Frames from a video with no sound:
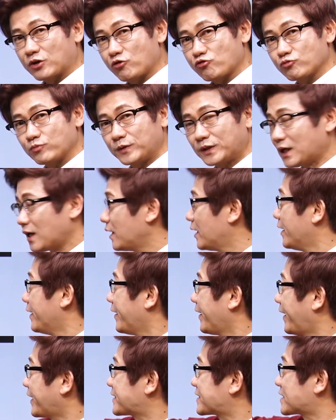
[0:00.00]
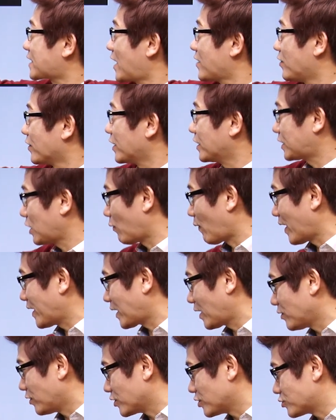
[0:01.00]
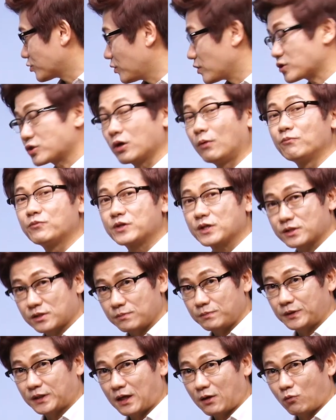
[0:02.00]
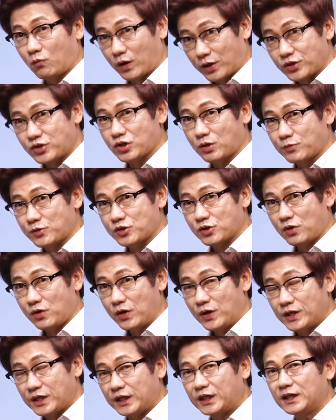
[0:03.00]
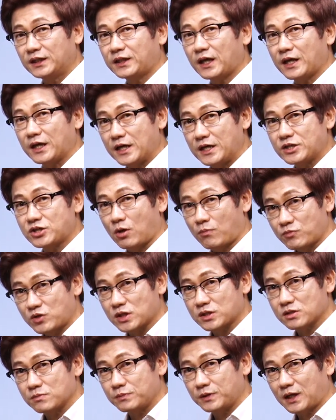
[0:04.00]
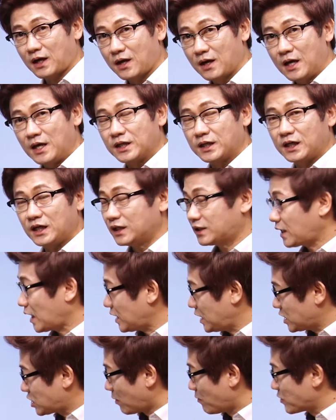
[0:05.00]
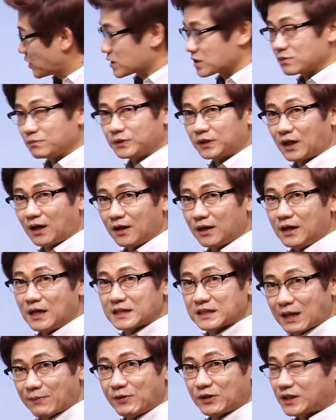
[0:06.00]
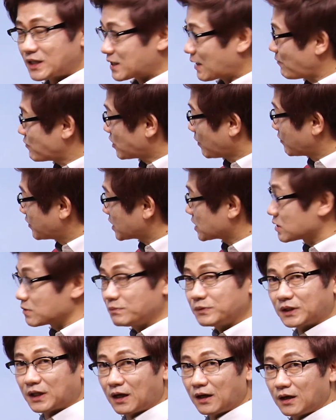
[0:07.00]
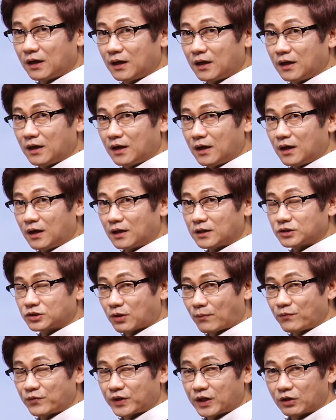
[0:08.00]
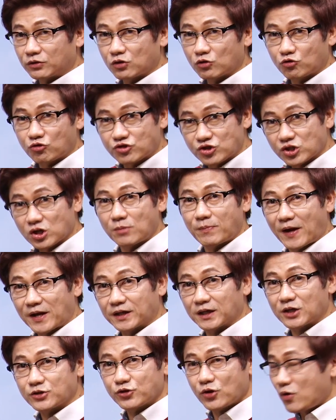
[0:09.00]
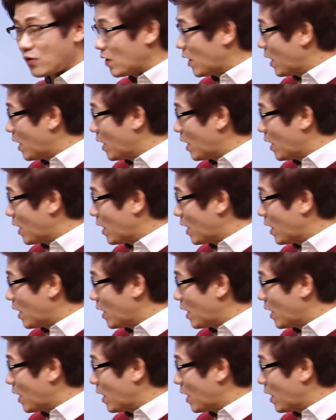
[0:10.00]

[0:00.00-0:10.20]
그려줍니다. x가 0일 때 y가 0이죠. 점 찍습니다. 원점이죠. 1일 때1점 찍습니다. 2일 때2점 찍습니다. 3일 때3점 찍습니다. 점들이 어떤 규칙성을 발견하죠.